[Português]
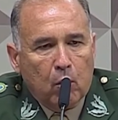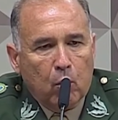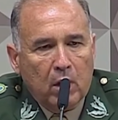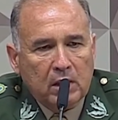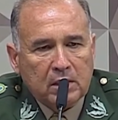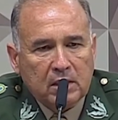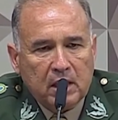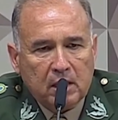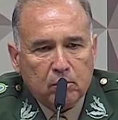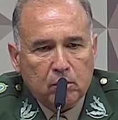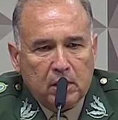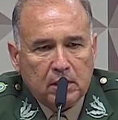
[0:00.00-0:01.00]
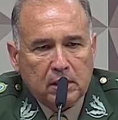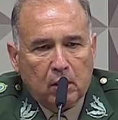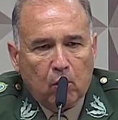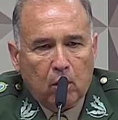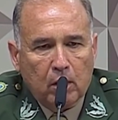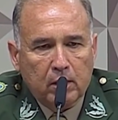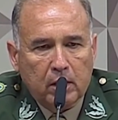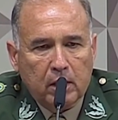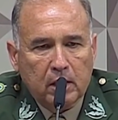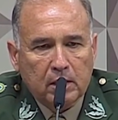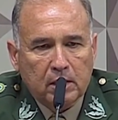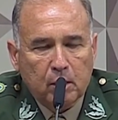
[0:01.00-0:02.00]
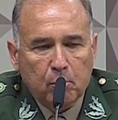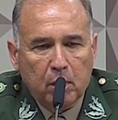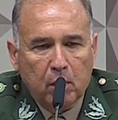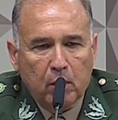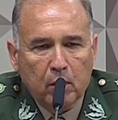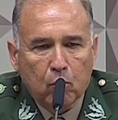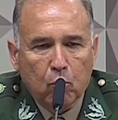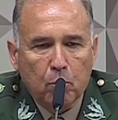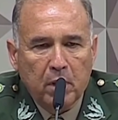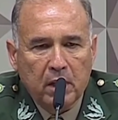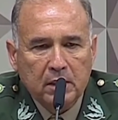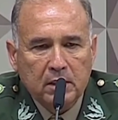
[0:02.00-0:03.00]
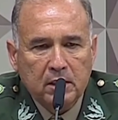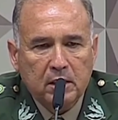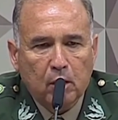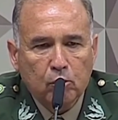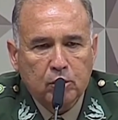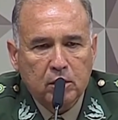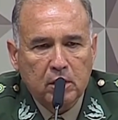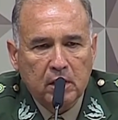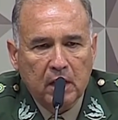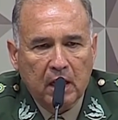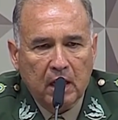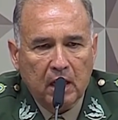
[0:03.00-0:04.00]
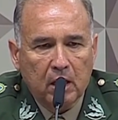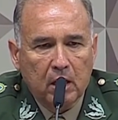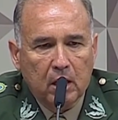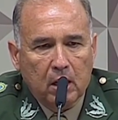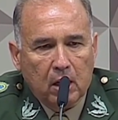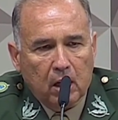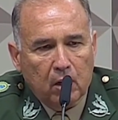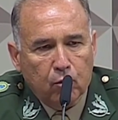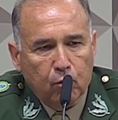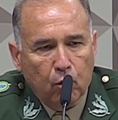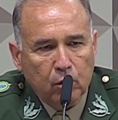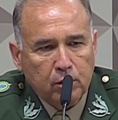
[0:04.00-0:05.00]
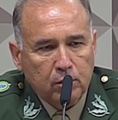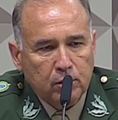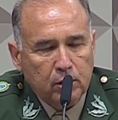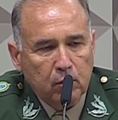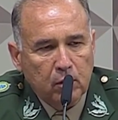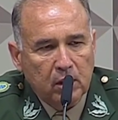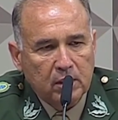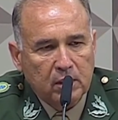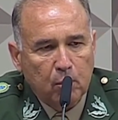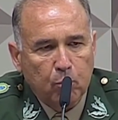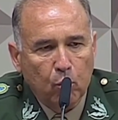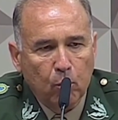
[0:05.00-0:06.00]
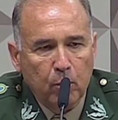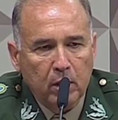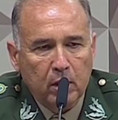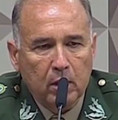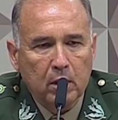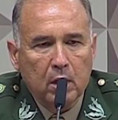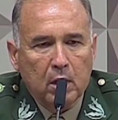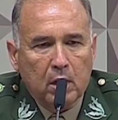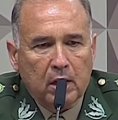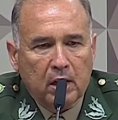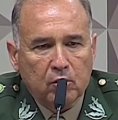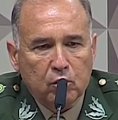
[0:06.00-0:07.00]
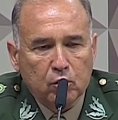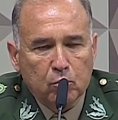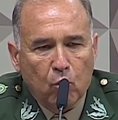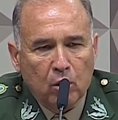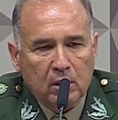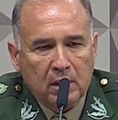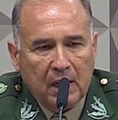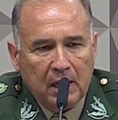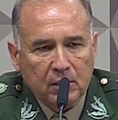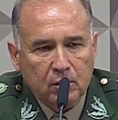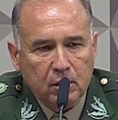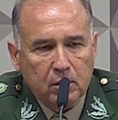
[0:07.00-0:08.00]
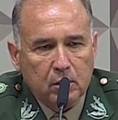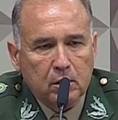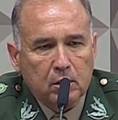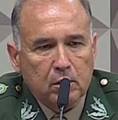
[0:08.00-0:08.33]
O Exército, nessa ordem, recebeu a incumbência de auxiliar as forças de segurança pública na desmontagem